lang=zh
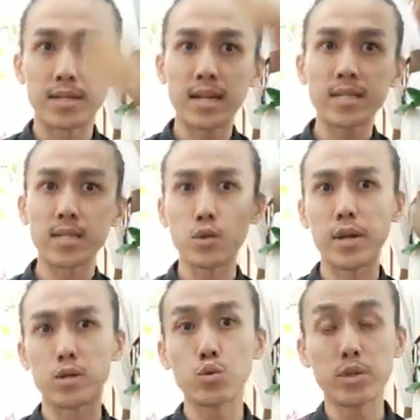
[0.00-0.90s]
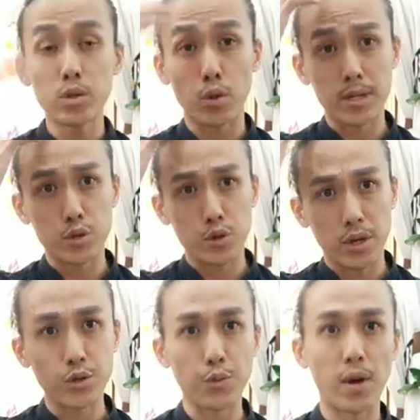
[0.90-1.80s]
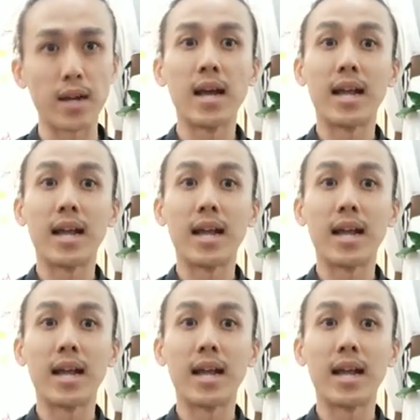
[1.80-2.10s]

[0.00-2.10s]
这样子就可以促进我们的血液循环，